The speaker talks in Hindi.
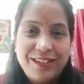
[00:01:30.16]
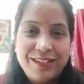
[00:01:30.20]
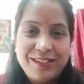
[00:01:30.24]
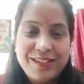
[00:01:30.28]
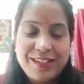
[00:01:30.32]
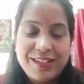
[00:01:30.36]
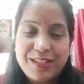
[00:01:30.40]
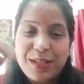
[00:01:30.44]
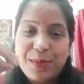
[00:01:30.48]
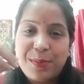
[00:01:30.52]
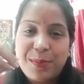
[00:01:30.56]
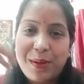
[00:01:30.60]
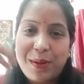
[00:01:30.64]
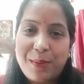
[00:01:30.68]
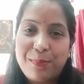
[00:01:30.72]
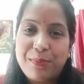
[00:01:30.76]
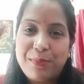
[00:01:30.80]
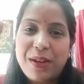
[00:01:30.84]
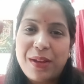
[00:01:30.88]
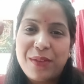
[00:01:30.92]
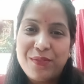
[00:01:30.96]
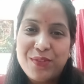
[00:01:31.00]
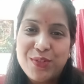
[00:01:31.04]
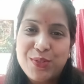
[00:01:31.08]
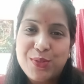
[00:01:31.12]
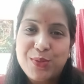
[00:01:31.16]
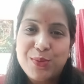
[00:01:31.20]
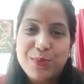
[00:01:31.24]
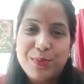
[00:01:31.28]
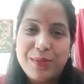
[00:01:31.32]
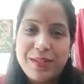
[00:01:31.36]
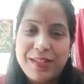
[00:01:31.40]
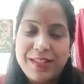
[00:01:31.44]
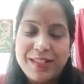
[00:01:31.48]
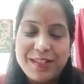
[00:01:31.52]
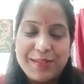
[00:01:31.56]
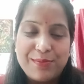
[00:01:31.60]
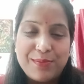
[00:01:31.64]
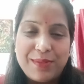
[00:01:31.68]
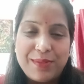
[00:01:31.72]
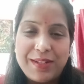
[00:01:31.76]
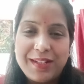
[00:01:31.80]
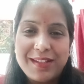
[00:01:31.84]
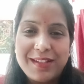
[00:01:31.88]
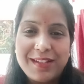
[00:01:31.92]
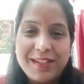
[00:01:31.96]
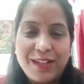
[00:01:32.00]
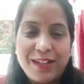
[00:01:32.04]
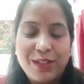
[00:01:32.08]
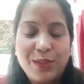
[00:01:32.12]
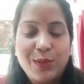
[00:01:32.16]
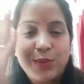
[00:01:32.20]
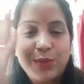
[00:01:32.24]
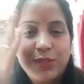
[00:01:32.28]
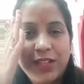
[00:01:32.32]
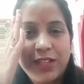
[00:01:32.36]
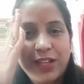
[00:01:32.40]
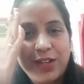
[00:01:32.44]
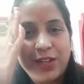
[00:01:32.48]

जैसे ब्रह्मा विष्णु महेश मिल जाए तो क्या